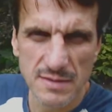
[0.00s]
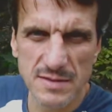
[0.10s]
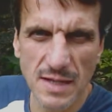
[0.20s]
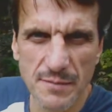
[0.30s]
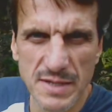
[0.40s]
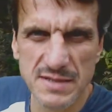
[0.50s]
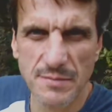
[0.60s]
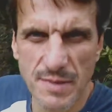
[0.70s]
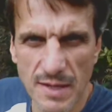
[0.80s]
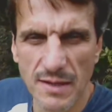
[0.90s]
сами
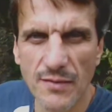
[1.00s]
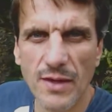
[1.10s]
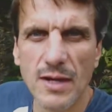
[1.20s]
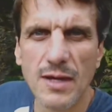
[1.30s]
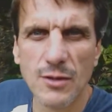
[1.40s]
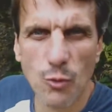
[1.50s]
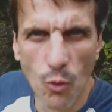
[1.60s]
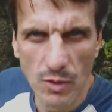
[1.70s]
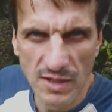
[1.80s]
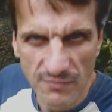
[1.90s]
себе на
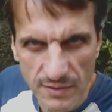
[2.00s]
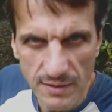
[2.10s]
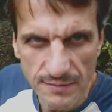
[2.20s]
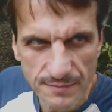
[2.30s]
головы,